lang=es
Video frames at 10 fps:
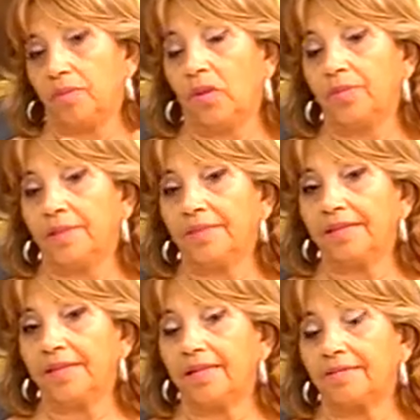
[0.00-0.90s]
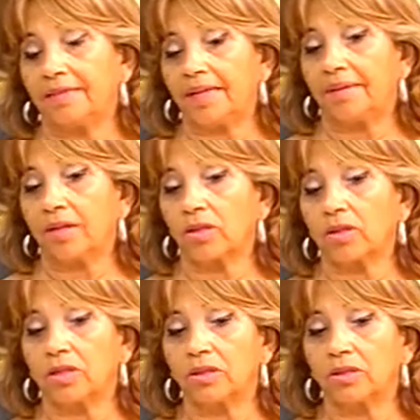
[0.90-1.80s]
obviamente este, trabajo
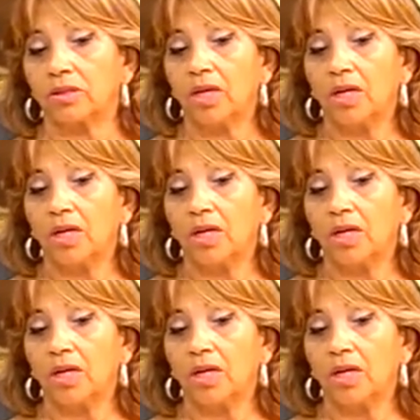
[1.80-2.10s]
con,